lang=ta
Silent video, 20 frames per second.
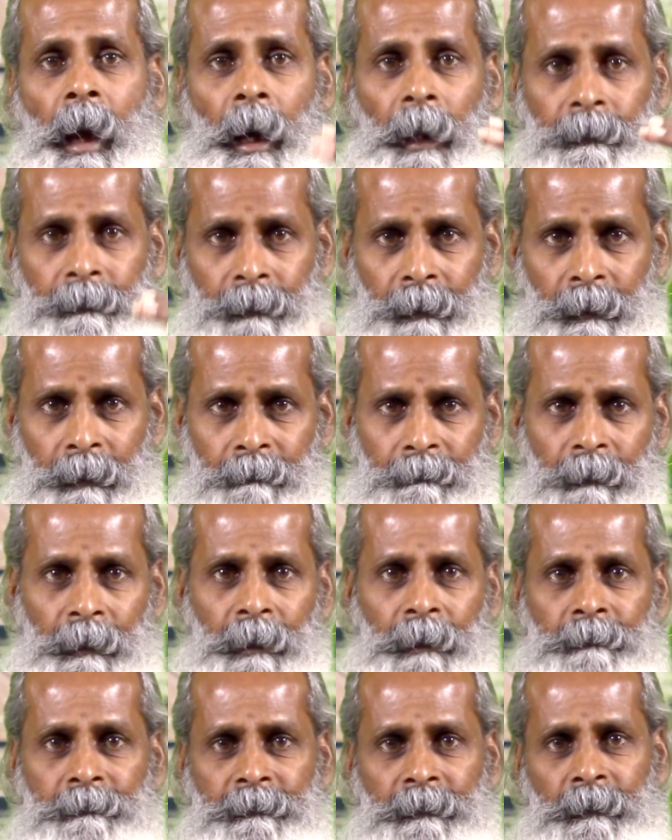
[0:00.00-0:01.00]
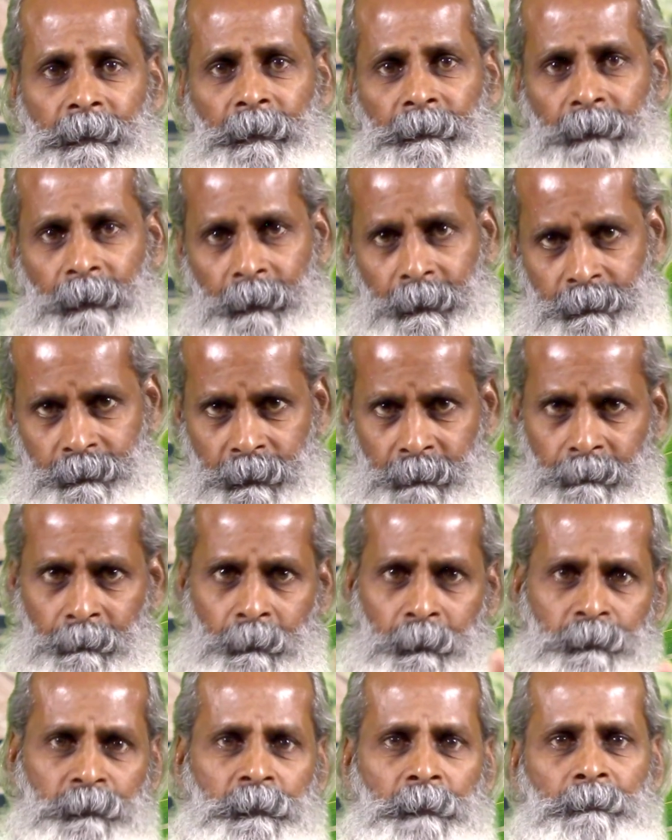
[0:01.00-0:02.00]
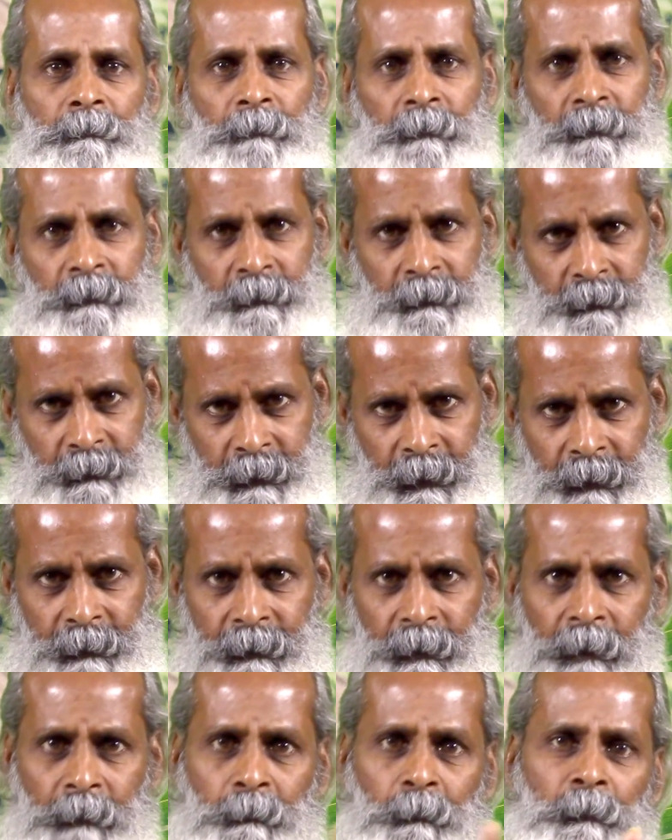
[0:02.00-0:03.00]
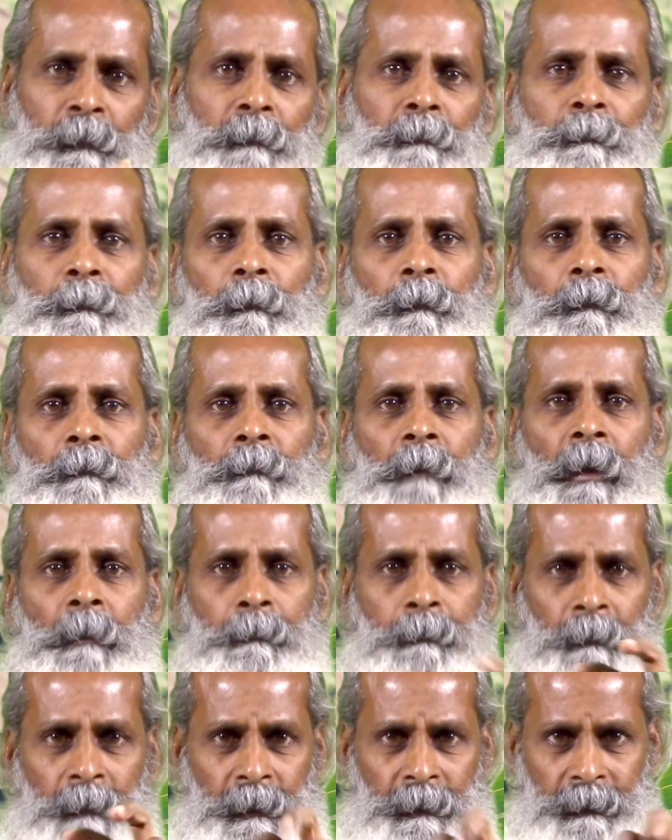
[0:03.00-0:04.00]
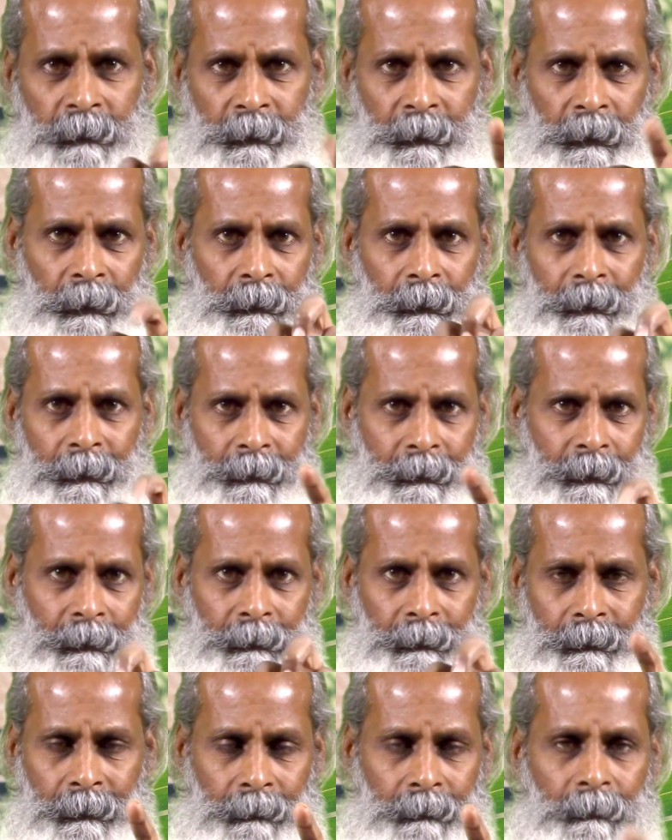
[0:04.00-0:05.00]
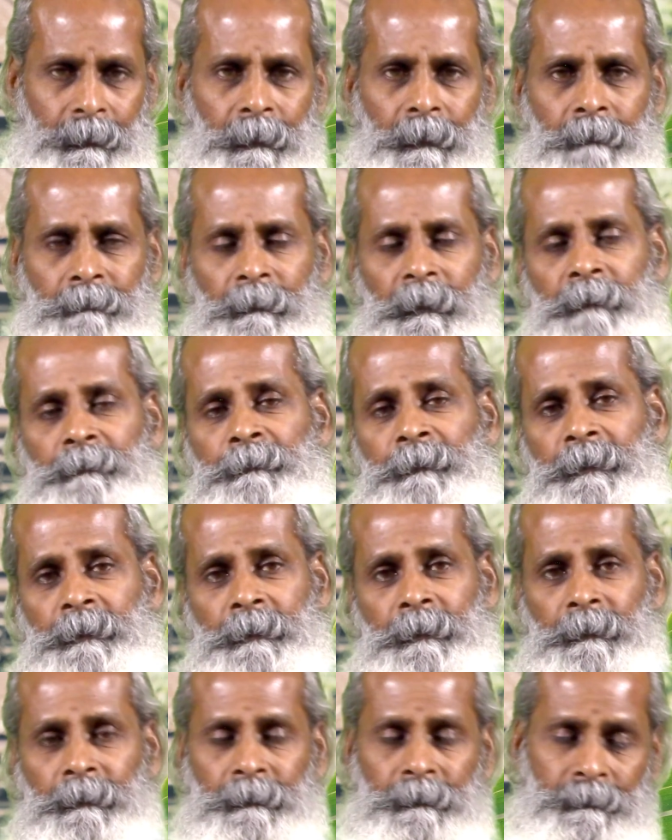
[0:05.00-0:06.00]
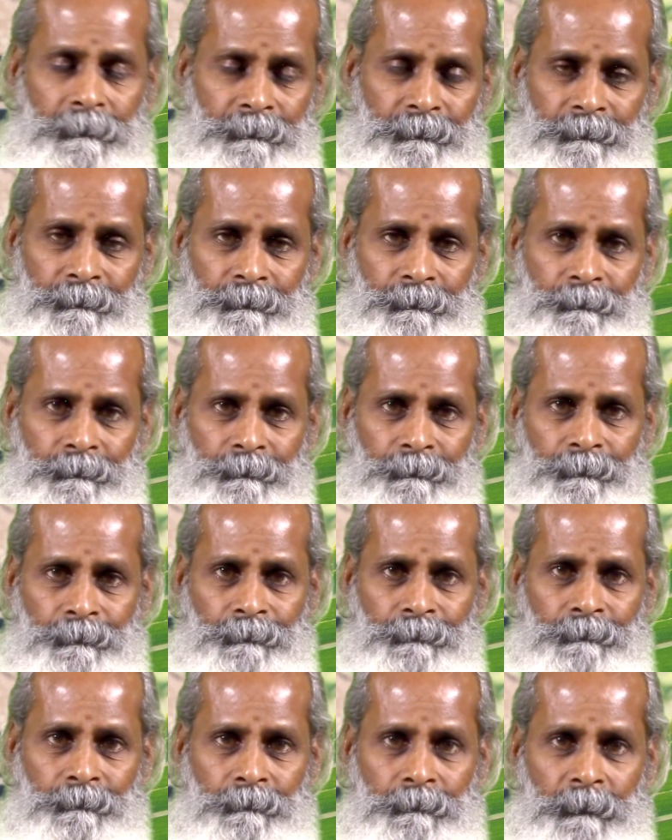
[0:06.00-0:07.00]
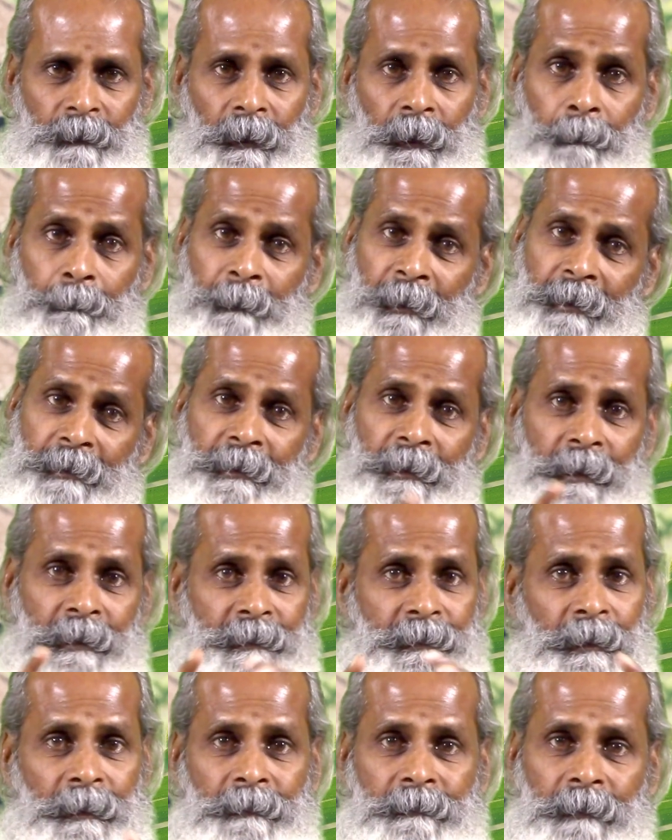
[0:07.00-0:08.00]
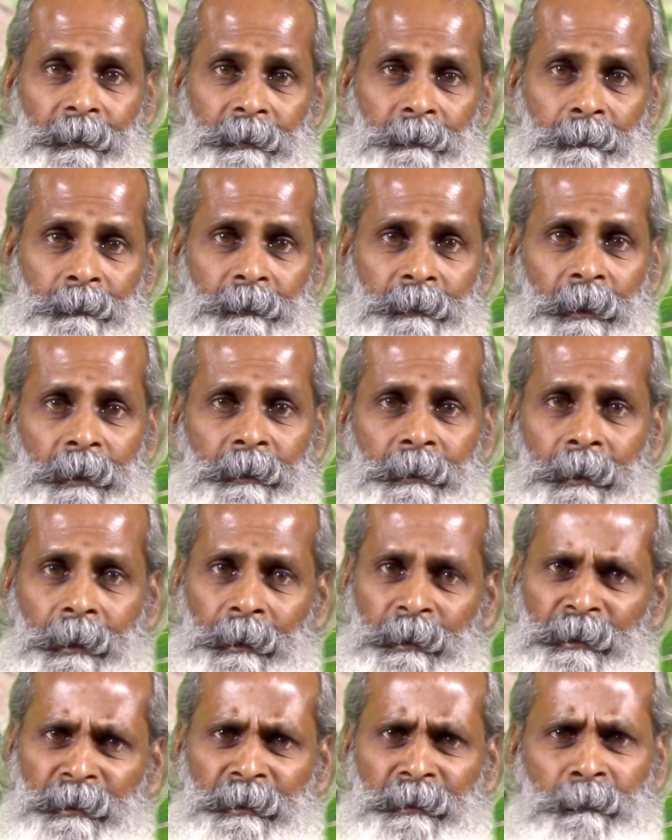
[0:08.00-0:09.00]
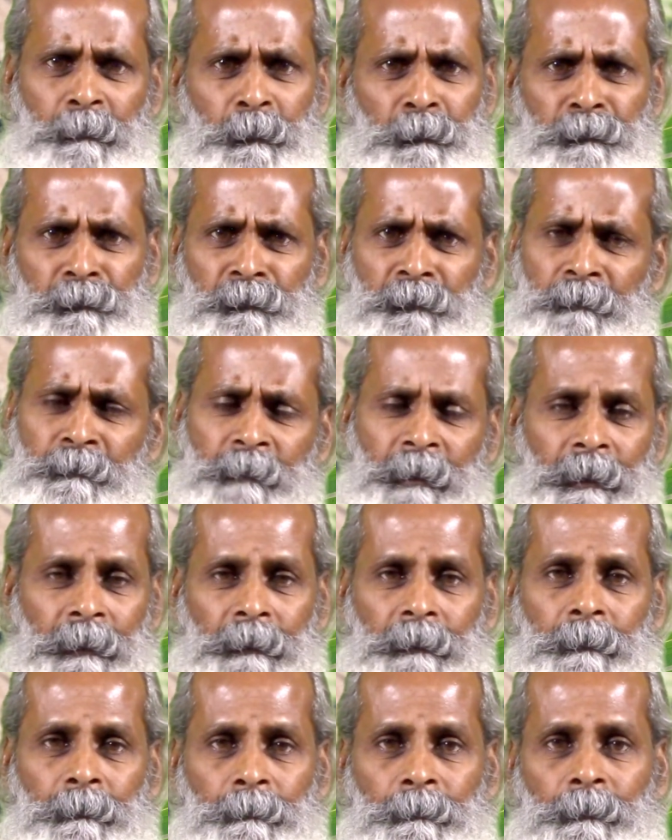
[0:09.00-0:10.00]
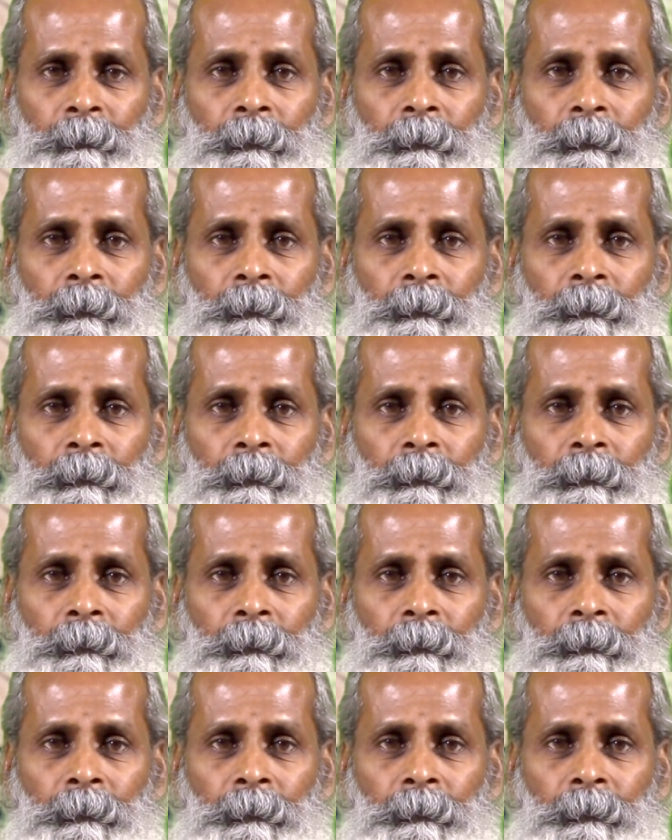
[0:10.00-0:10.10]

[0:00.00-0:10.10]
அதே வேகத்தில் அந்த ரத்தம் கொஞ்சம் கிட்னிக்குள்ளும் போகும் அப்பொழுது அந்த கல்லை கரைக்கிறதுக்கான வாய்ப்பு இருக்கிறது இப்படி தினசரி செய்து வந்தால் கல் கொஞ்சம் கரையும்